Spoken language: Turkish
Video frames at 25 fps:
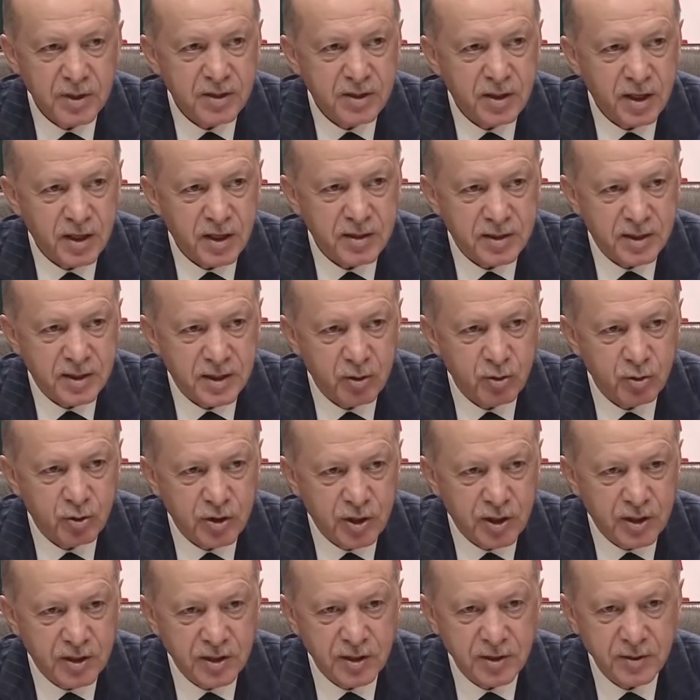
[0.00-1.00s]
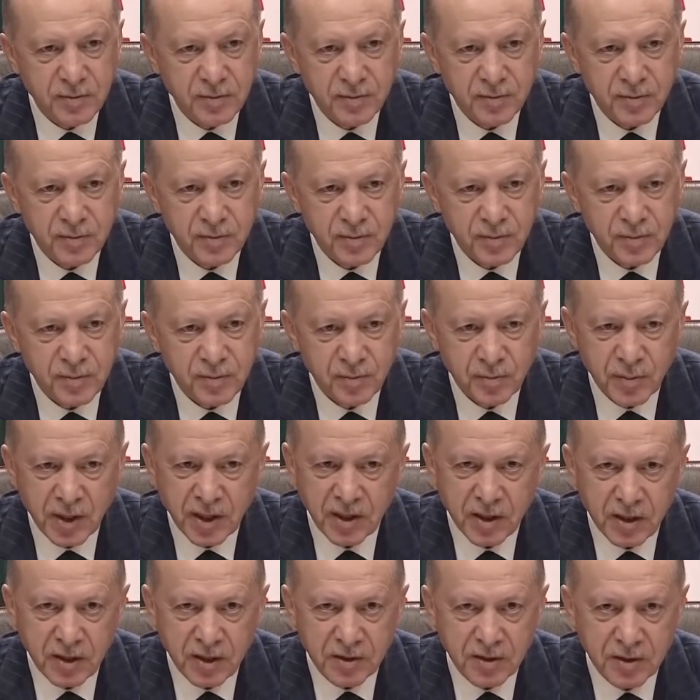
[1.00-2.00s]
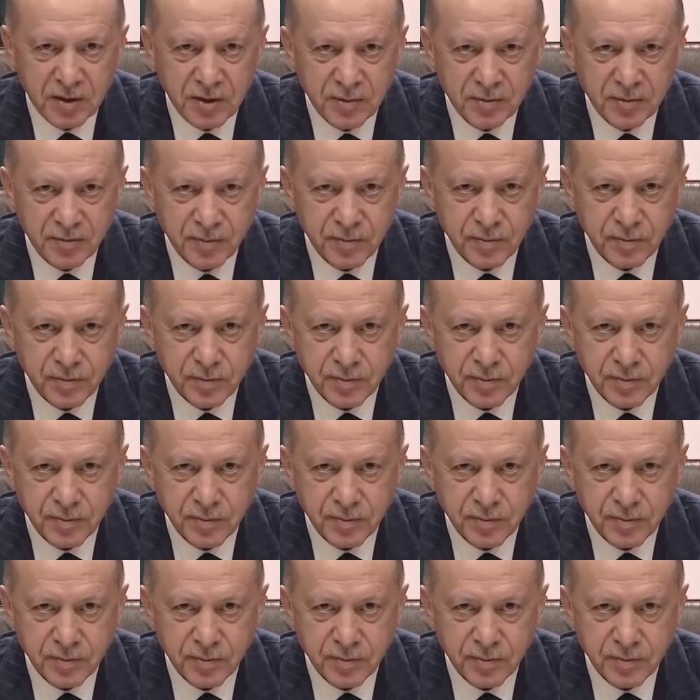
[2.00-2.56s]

Biz de asgari ücreti belirledik.